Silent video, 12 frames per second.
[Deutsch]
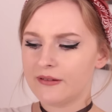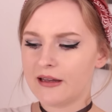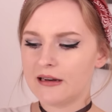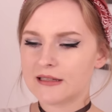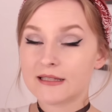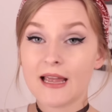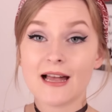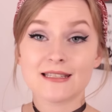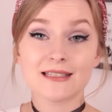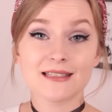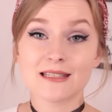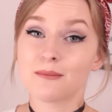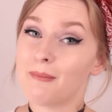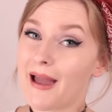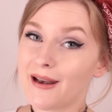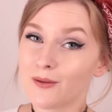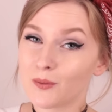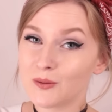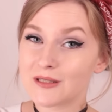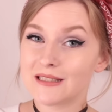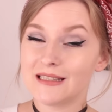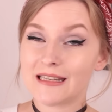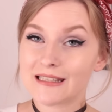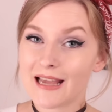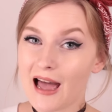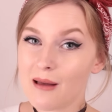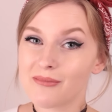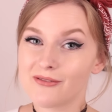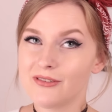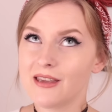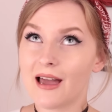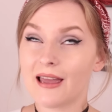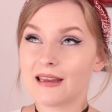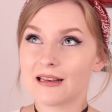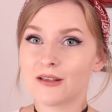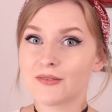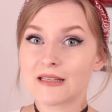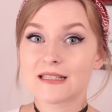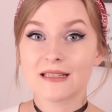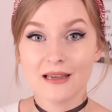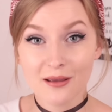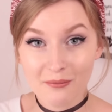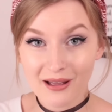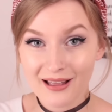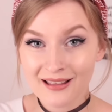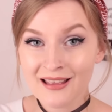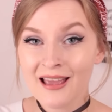weil es erstens meine Größe nicht gab, wie eigentlich fast immer.